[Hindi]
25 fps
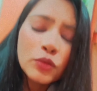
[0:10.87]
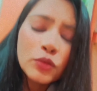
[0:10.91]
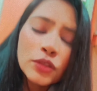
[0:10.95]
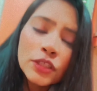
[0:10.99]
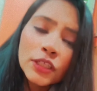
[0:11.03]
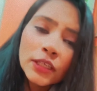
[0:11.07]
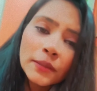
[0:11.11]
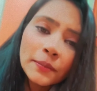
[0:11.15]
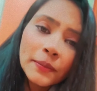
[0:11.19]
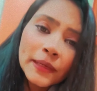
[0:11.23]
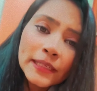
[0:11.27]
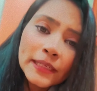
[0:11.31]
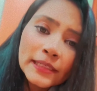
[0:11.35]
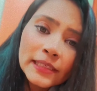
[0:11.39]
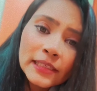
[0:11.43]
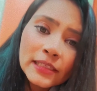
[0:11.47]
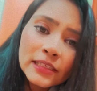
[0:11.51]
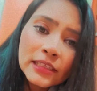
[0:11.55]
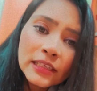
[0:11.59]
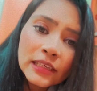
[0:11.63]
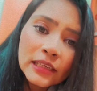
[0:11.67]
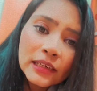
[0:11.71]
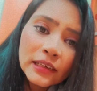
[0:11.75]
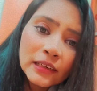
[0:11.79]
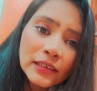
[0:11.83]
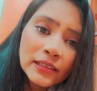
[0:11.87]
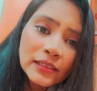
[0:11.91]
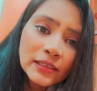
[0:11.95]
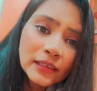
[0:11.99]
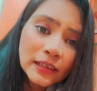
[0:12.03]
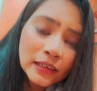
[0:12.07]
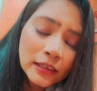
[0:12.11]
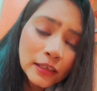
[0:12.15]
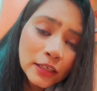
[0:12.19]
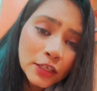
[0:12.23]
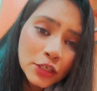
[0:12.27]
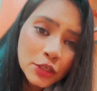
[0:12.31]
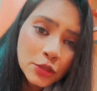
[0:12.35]
मुझे मैसेज किया
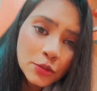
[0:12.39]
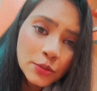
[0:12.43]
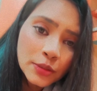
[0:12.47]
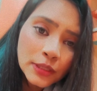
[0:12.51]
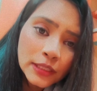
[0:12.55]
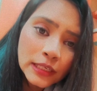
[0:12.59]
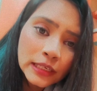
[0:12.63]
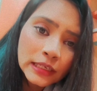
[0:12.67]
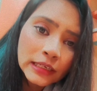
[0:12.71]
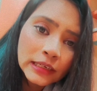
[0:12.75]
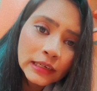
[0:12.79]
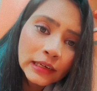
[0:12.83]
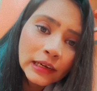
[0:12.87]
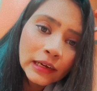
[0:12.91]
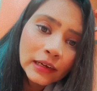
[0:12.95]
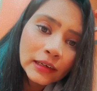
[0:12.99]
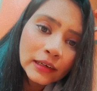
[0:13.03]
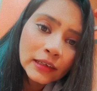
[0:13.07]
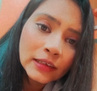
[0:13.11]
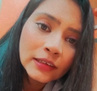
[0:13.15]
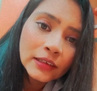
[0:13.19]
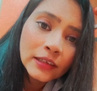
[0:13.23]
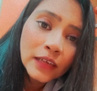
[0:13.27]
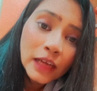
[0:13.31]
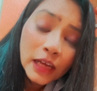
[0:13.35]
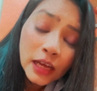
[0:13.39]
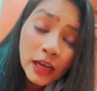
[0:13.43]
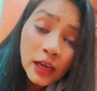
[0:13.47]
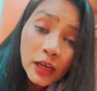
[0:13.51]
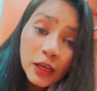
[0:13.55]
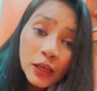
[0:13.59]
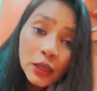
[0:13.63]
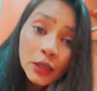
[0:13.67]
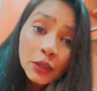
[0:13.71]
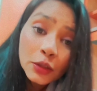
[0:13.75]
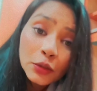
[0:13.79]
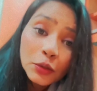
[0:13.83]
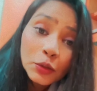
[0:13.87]
स्किन इश्यूज़ के रिगार्डिंग
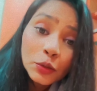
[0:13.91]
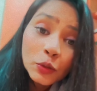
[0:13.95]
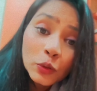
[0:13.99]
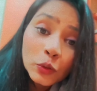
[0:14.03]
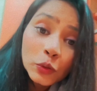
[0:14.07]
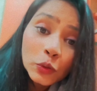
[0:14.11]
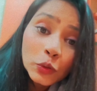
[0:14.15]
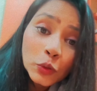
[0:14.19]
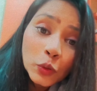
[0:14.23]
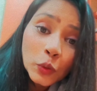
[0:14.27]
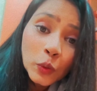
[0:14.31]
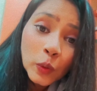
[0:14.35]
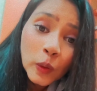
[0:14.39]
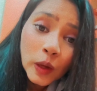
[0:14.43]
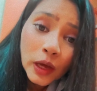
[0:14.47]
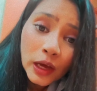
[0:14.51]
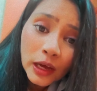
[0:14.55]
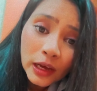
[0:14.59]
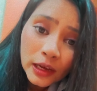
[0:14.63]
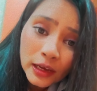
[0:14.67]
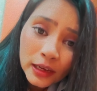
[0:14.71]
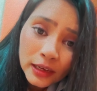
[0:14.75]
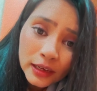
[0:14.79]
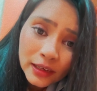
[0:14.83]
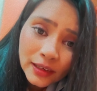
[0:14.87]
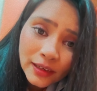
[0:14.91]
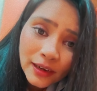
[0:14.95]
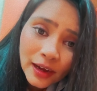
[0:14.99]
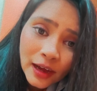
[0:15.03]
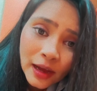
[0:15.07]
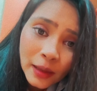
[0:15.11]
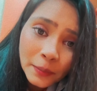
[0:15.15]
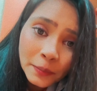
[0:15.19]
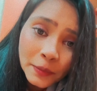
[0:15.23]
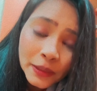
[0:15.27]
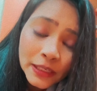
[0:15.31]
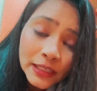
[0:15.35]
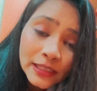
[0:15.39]
तो अगर
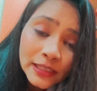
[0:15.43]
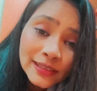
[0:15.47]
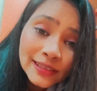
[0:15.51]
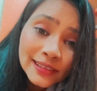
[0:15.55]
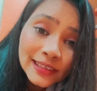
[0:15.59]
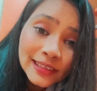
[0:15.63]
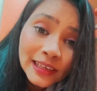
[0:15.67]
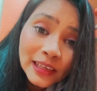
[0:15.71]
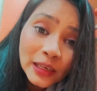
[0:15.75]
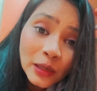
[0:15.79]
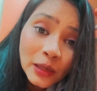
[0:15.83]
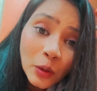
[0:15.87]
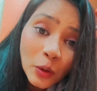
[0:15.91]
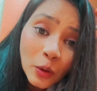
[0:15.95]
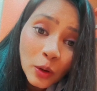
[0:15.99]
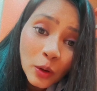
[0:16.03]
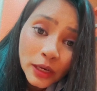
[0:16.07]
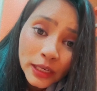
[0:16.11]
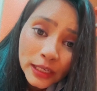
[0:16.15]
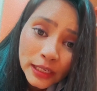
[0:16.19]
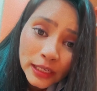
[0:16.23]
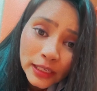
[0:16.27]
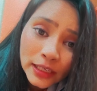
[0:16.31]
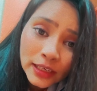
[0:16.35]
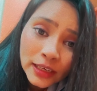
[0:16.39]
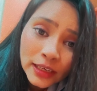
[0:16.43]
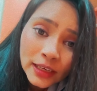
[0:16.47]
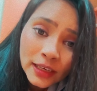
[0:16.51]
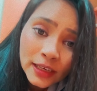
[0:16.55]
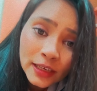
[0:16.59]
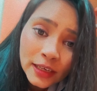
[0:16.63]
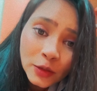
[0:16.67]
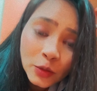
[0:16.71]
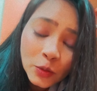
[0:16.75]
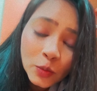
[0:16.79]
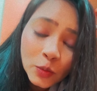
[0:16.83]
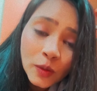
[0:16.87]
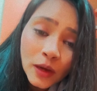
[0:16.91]
आपकी स्किन ऑयली
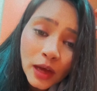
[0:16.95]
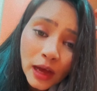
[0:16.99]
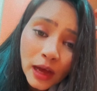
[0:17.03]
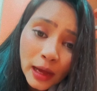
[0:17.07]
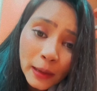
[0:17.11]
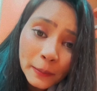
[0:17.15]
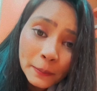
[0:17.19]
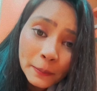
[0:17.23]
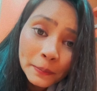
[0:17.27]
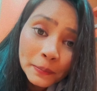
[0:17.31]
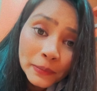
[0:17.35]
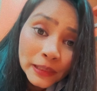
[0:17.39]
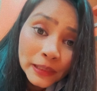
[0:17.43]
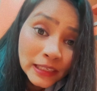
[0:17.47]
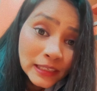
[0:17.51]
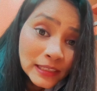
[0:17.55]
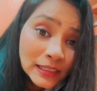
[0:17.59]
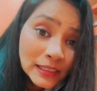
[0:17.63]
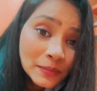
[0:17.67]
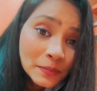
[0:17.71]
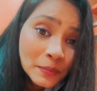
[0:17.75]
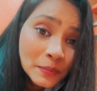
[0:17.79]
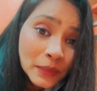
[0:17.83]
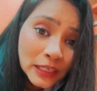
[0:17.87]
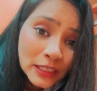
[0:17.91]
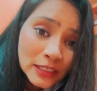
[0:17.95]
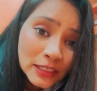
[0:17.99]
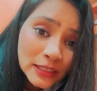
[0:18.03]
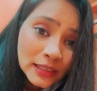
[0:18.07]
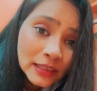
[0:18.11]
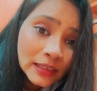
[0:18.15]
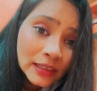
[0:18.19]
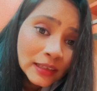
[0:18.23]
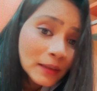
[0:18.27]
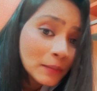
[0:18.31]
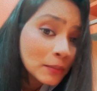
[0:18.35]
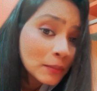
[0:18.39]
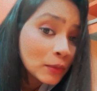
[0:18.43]
है तो आप प्लीज़
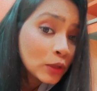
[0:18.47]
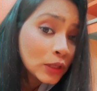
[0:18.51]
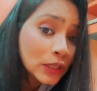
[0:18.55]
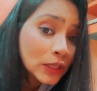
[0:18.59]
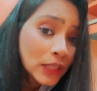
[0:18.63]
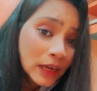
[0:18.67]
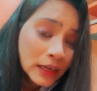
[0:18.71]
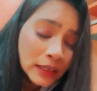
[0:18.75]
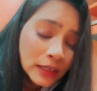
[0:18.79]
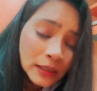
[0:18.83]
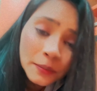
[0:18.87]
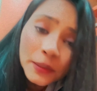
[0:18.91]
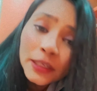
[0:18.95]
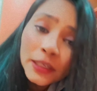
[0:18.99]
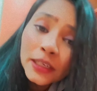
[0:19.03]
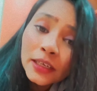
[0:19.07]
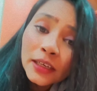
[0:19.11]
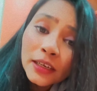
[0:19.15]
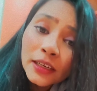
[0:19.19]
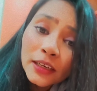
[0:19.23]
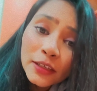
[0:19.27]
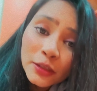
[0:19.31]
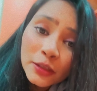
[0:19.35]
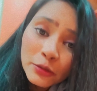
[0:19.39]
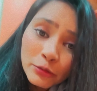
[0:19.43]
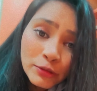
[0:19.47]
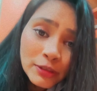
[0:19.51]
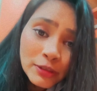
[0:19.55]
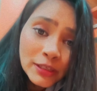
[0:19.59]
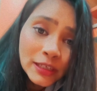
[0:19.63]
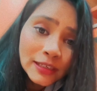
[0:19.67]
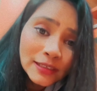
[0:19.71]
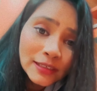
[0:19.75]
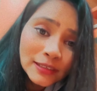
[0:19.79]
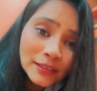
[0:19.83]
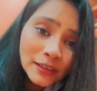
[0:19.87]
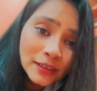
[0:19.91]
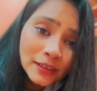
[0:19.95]
बेसन या मुल्तानी मिट्टी का यूज़
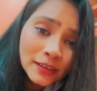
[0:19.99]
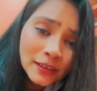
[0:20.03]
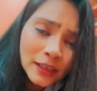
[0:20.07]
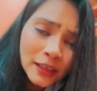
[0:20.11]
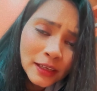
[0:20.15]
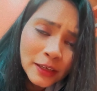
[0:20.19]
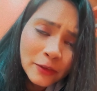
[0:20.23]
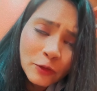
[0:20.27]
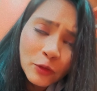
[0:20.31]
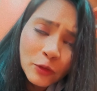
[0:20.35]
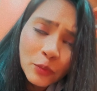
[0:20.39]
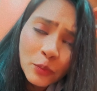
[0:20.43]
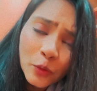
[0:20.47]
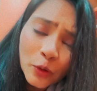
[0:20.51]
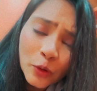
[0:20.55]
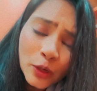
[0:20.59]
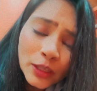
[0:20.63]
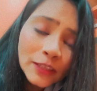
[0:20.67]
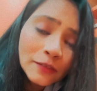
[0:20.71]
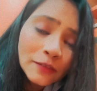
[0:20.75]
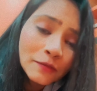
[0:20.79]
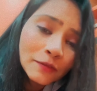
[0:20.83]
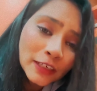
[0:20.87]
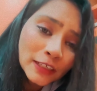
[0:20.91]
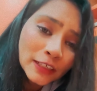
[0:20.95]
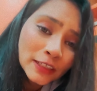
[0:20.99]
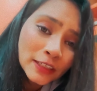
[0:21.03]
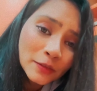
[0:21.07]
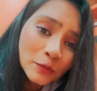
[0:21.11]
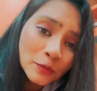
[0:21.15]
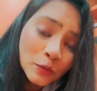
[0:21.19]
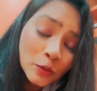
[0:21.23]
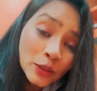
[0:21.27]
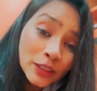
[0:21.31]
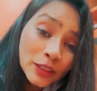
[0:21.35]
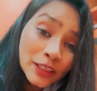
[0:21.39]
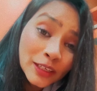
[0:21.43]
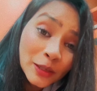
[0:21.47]
कर सकते हैं वो बहुत इफ़ेक्टिव
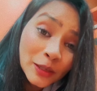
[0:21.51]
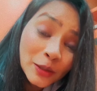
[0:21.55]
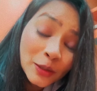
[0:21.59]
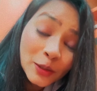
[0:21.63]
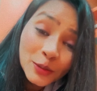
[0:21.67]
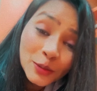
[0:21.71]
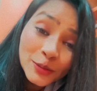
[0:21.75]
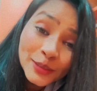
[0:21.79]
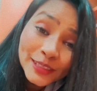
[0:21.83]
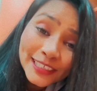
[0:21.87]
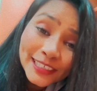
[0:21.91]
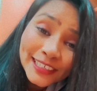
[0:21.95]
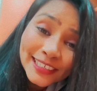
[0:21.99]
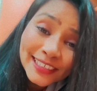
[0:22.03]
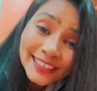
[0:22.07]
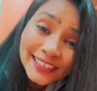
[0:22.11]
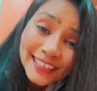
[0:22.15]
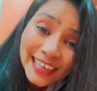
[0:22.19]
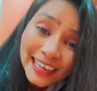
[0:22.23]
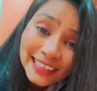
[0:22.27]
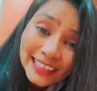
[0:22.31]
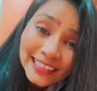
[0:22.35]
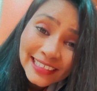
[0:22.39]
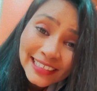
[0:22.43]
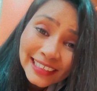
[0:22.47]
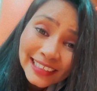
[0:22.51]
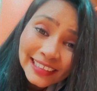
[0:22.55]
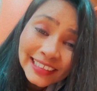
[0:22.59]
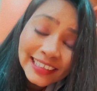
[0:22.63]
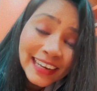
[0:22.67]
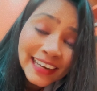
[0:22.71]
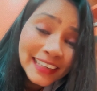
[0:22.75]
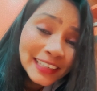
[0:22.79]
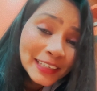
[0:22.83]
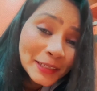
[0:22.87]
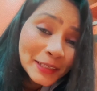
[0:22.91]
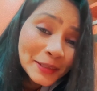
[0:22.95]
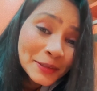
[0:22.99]
होता है और उसके साथ साथ
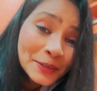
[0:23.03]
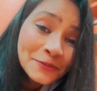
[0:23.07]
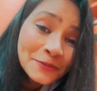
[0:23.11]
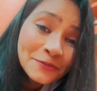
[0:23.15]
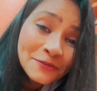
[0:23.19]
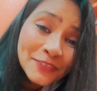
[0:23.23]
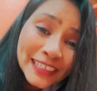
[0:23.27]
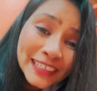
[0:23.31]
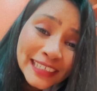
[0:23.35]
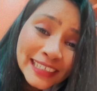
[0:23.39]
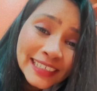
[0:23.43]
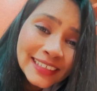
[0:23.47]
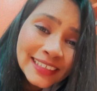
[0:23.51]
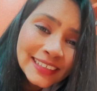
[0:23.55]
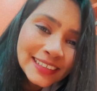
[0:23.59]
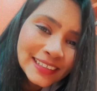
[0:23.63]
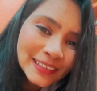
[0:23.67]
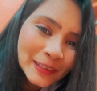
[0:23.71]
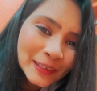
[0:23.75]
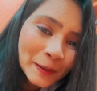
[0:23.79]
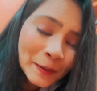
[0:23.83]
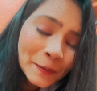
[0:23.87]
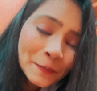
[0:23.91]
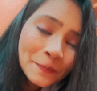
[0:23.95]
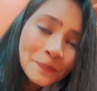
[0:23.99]
ग्रेटिट्यूड फील करें